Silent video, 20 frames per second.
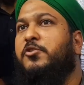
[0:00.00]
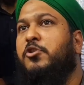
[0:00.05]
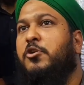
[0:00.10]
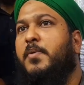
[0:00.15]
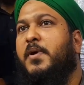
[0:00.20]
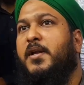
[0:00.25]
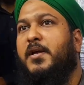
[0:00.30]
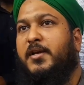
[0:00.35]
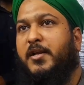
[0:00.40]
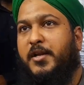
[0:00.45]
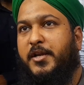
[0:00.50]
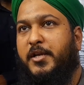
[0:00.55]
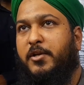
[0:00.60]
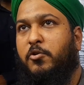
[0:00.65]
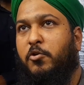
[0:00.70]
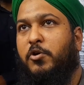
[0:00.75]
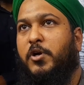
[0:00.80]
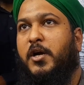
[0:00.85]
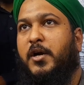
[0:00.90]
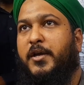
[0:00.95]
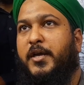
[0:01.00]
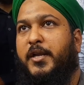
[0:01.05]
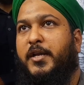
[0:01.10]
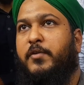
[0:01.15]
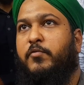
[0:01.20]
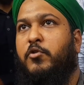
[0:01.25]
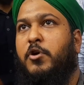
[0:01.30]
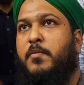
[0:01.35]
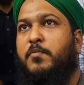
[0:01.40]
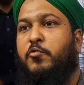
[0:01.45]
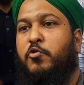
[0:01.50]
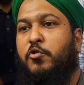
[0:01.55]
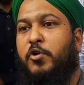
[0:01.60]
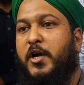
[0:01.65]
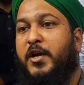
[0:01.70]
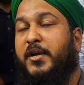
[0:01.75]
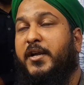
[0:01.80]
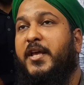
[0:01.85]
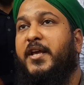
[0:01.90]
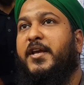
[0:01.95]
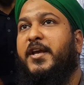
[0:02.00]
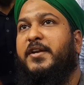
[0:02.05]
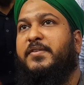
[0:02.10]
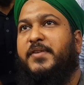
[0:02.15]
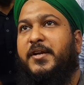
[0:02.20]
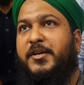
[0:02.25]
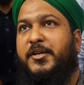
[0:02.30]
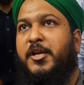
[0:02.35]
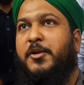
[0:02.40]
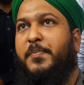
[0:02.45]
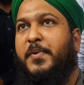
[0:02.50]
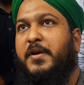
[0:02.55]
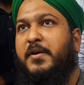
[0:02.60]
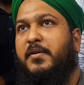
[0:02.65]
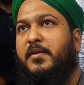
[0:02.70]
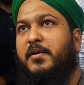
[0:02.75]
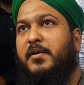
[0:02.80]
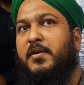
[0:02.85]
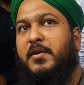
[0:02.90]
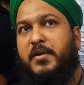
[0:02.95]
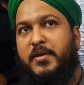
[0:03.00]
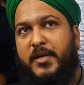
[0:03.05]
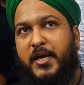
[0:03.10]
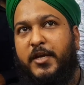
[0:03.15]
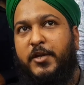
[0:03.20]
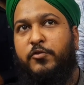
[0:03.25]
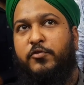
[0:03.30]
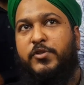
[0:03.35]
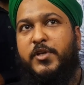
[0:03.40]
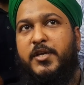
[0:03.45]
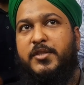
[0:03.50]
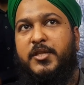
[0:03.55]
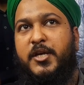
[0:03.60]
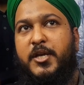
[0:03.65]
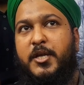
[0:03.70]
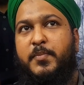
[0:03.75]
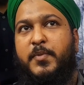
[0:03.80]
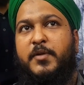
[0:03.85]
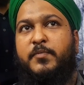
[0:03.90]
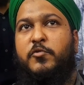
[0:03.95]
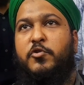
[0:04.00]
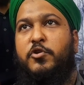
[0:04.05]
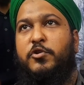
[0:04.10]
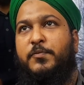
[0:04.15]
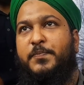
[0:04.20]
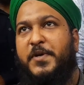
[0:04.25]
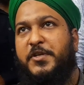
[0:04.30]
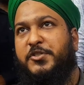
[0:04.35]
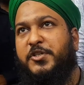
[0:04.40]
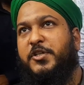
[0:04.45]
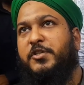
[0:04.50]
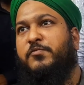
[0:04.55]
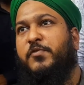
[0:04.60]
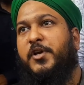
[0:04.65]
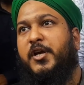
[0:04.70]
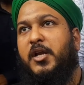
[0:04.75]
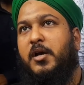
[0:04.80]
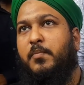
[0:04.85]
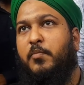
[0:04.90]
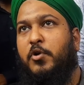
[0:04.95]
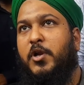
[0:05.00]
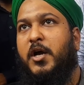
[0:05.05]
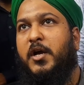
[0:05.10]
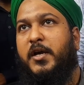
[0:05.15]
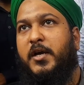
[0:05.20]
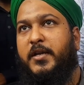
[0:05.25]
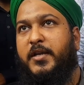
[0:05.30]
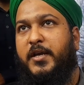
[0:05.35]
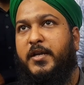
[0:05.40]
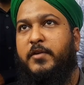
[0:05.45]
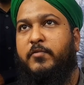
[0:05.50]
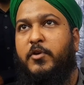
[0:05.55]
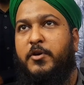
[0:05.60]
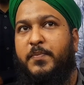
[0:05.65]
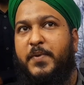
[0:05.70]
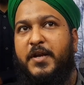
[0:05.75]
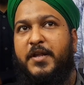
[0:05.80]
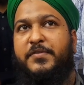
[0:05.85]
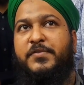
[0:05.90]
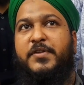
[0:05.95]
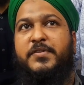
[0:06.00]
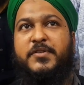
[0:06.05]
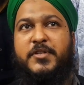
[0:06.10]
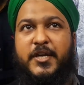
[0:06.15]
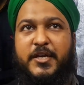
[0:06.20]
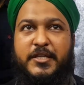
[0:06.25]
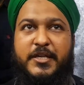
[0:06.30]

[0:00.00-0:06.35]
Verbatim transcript: जो हमारा क्लिनिक होगा यानी वो हम होगा डे केयर सेंटर पे यानी उसके अंदर ही हमको स्पेशलिस्ट वगैरह बुलाकर यानी वहीं पर असिस्ट किया